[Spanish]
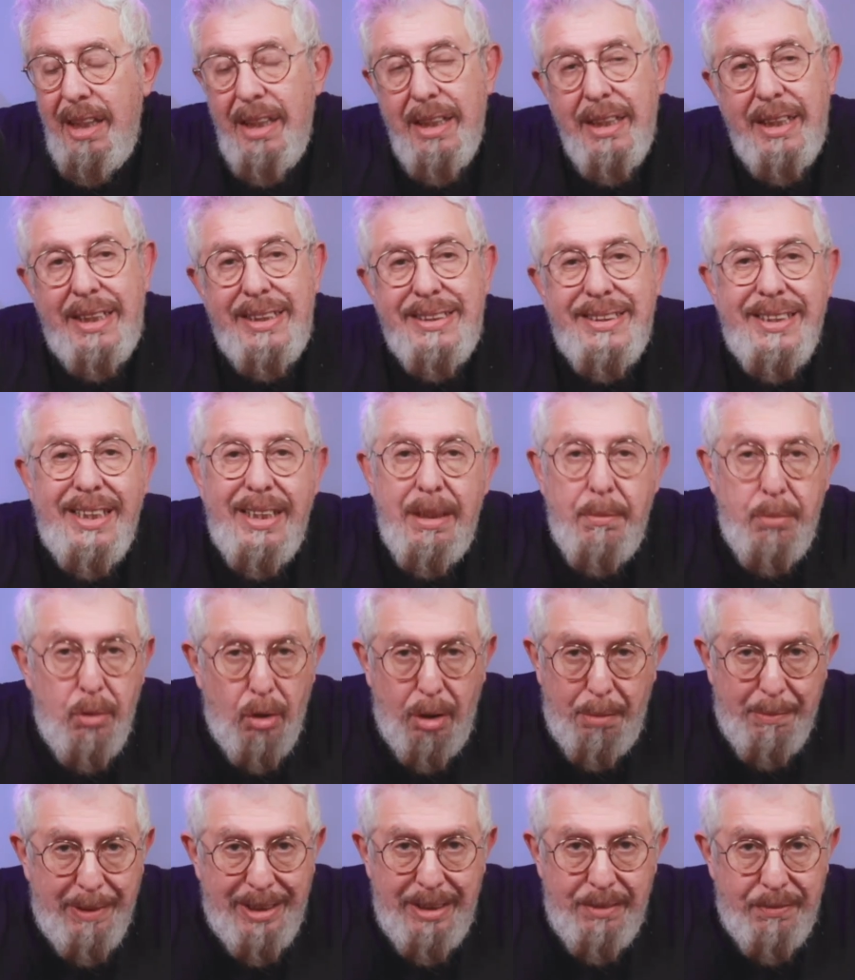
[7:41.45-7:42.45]
que escribió
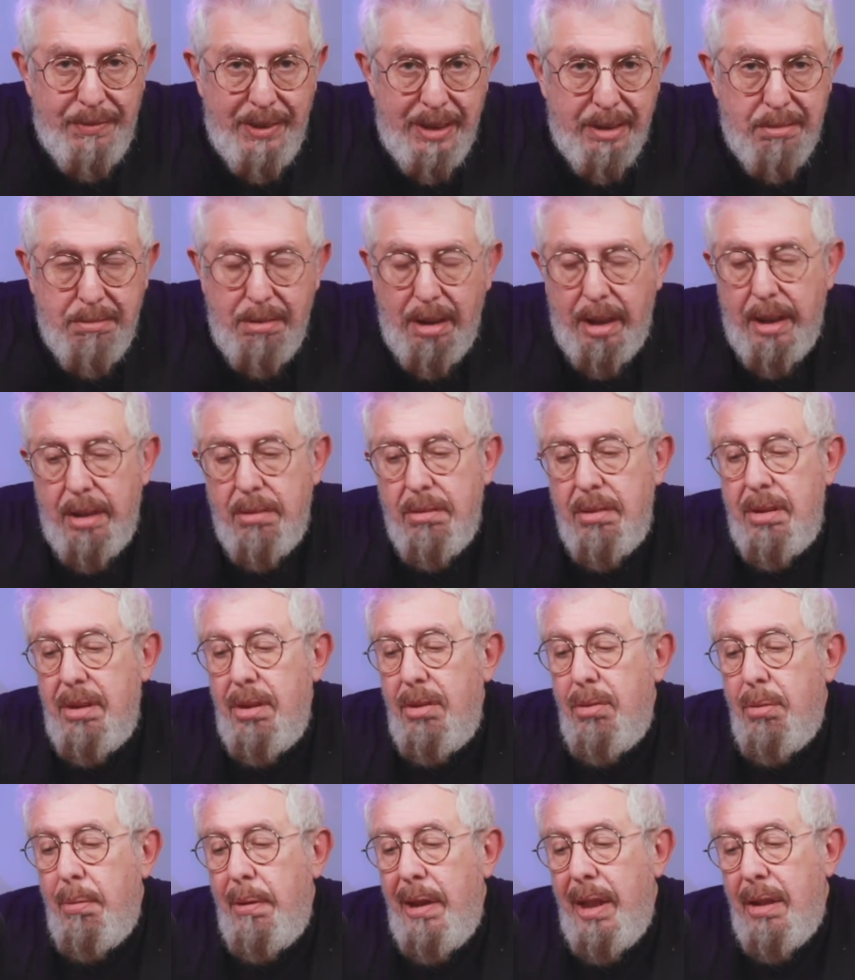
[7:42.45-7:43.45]
el manifiesto del
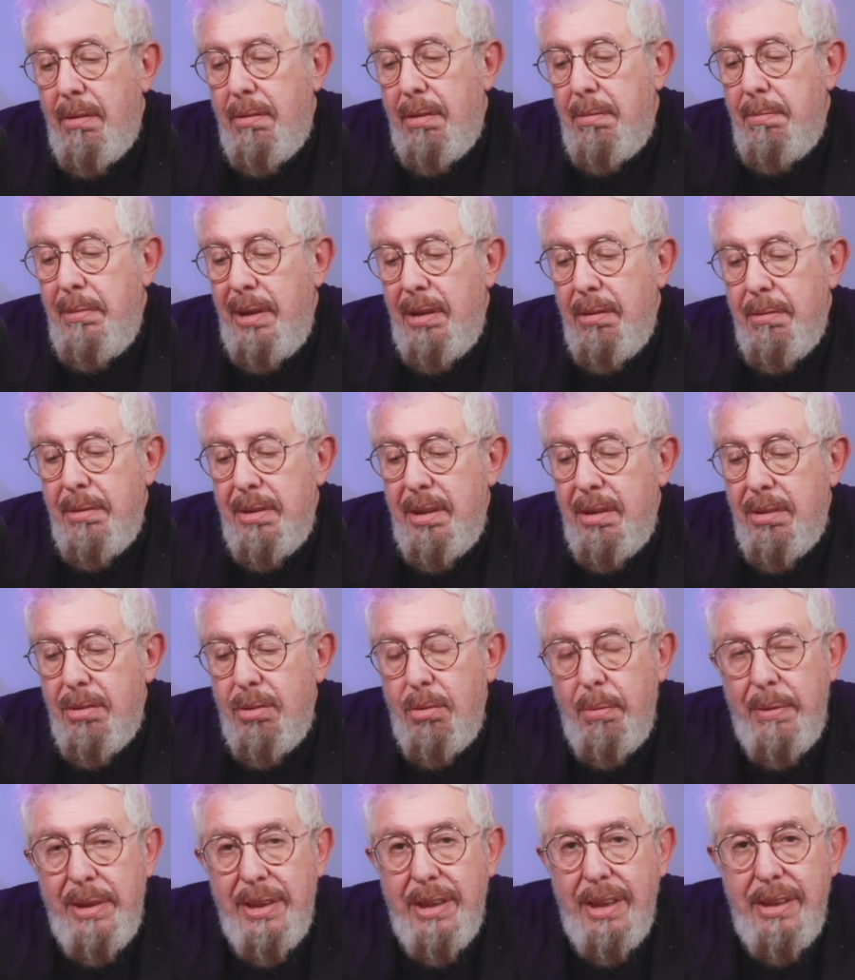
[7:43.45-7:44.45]
genocidio blanco en
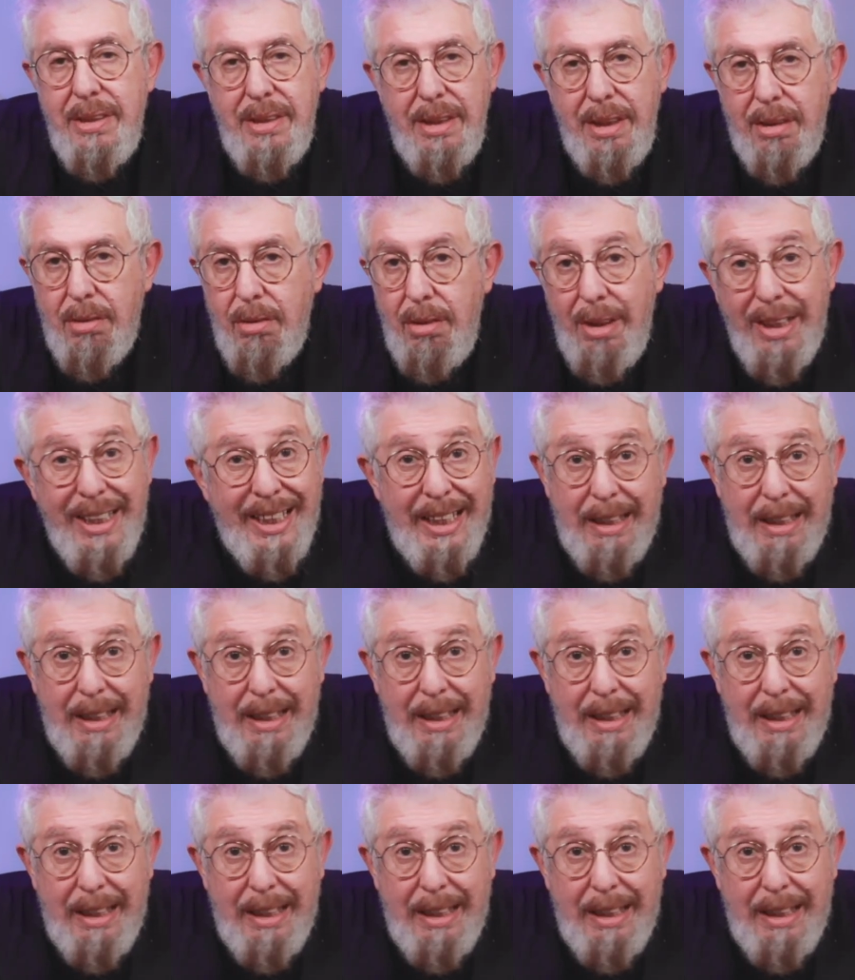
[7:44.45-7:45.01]
1995,